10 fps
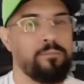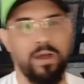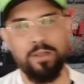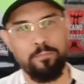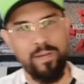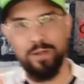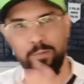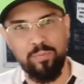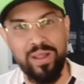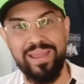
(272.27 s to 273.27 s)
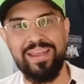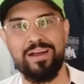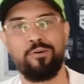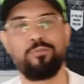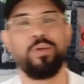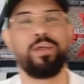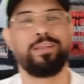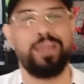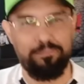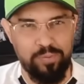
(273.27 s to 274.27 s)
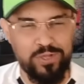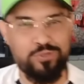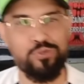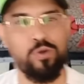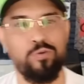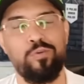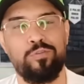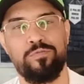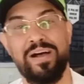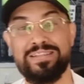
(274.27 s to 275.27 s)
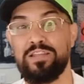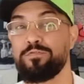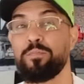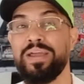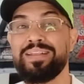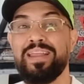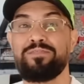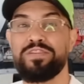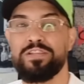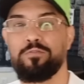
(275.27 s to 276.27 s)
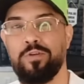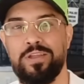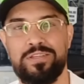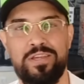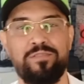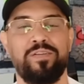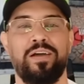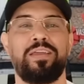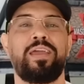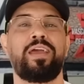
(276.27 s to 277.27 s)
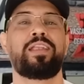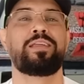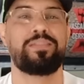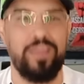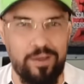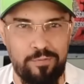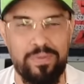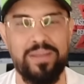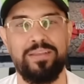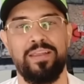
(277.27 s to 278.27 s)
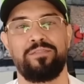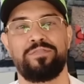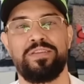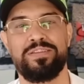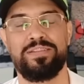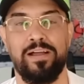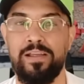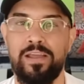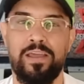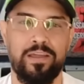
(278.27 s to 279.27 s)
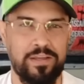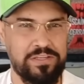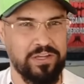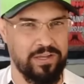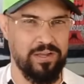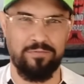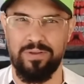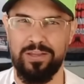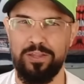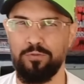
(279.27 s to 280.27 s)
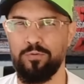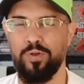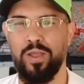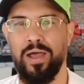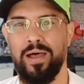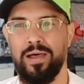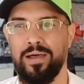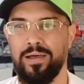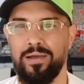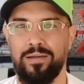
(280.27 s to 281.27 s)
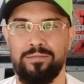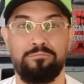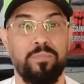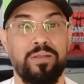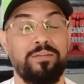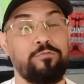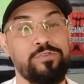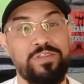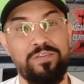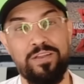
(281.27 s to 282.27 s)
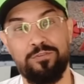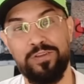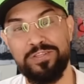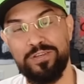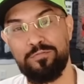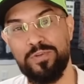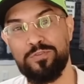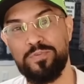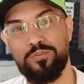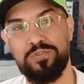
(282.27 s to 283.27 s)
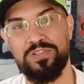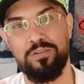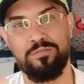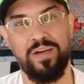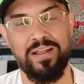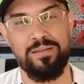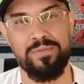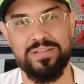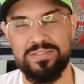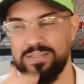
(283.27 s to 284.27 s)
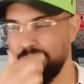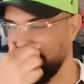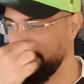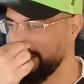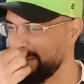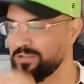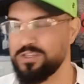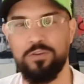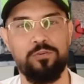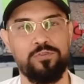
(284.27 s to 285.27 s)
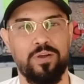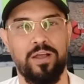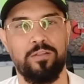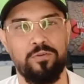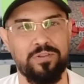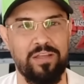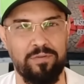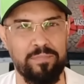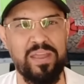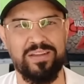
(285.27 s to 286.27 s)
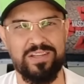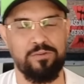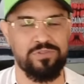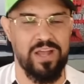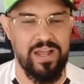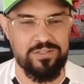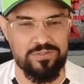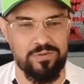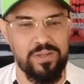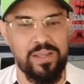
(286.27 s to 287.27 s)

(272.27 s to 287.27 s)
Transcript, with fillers: Mas não parou por aí não. Depois do jogo contra o Vasco teve uma entrevista coletiva e ele deu uma entrevista criticando ali o a, uma, inclusive ele critica uma substituição do Wagner Mancini, né, que tirou um jogador que estava bem, acho que era o Jadson,